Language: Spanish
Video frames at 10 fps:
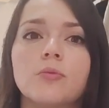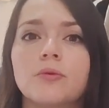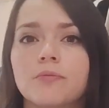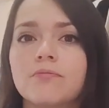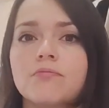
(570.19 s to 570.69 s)

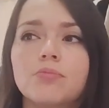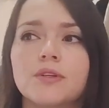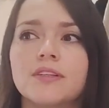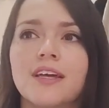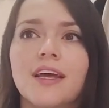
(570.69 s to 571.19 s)
Como
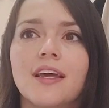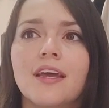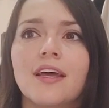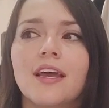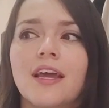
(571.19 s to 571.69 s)
pues
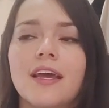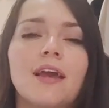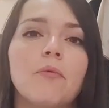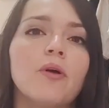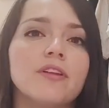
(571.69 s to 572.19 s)
qué,
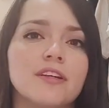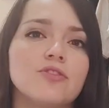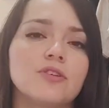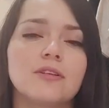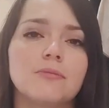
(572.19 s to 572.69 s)
qué puedo
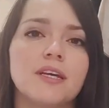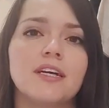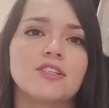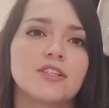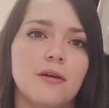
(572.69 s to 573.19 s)
hacer yo desde mi
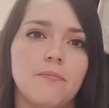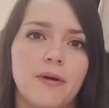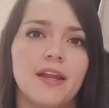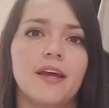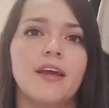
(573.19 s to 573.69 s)

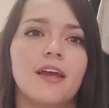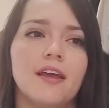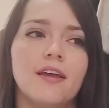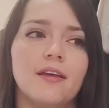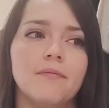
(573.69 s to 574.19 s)
cancha para
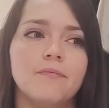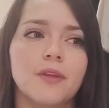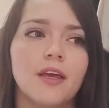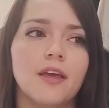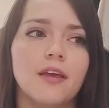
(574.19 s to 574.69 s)
que
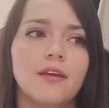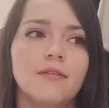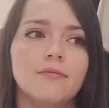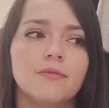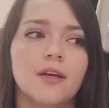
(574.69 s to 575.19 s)

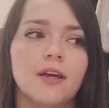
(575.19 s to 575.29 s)
eh,